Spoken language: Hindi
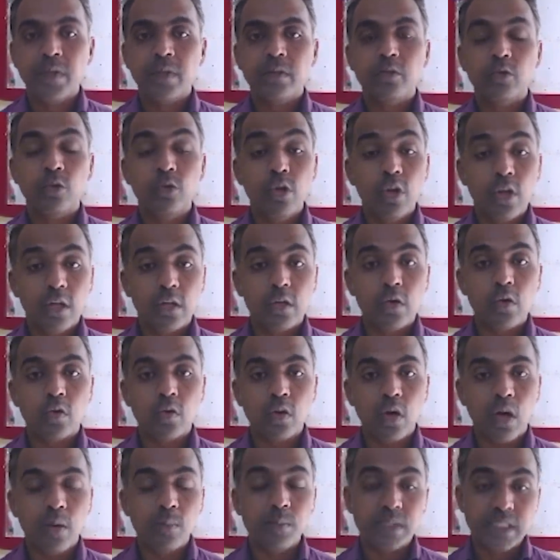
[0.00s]
तो लड़कियों
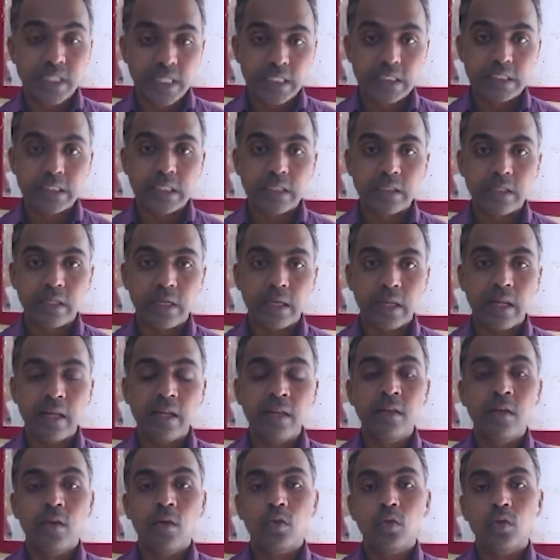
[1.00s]
को हम शिक्षित करें
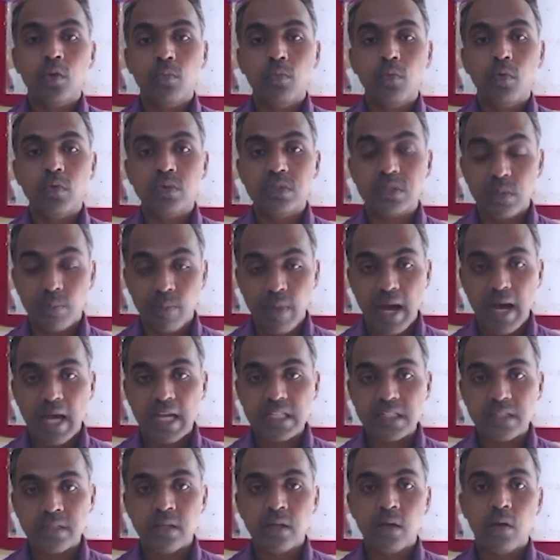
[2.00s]
तो वो
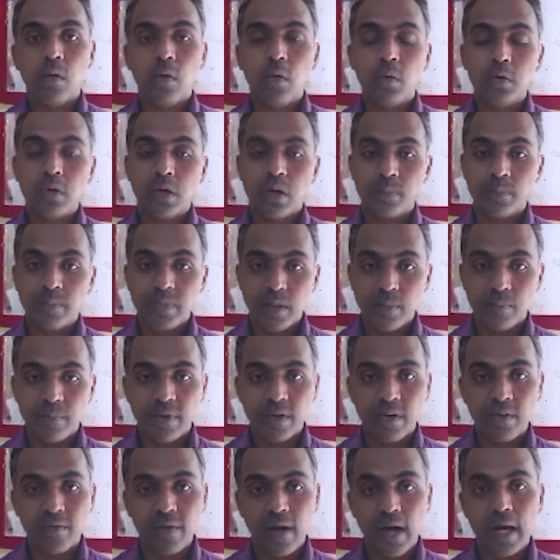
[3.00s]
समाज और अपने
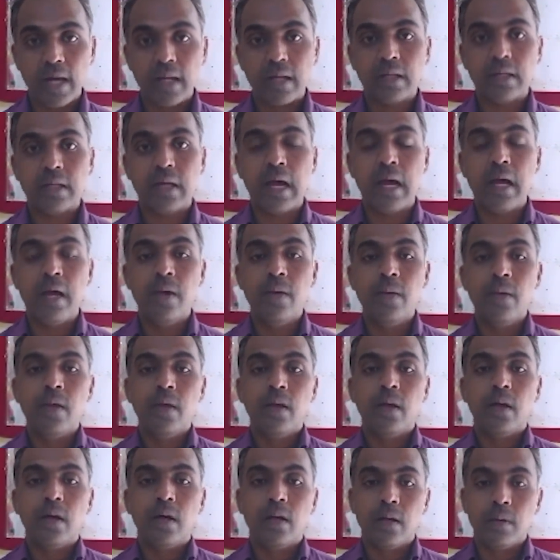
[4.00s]
परिवार का
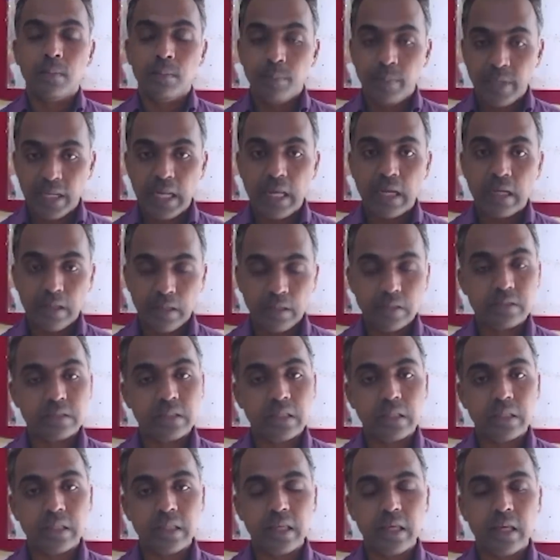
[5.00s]
भला कर
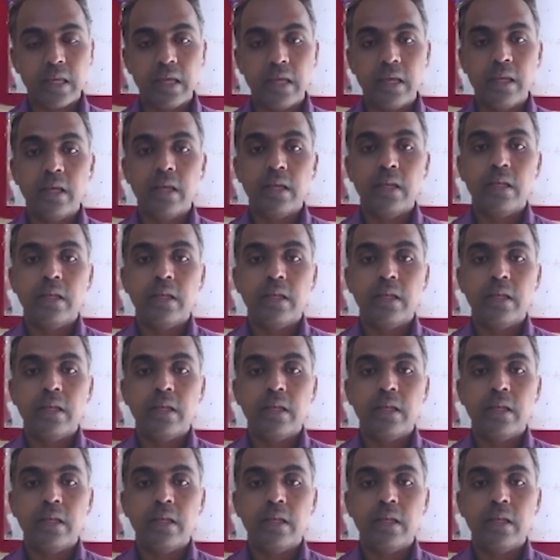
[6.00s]
सकती हैं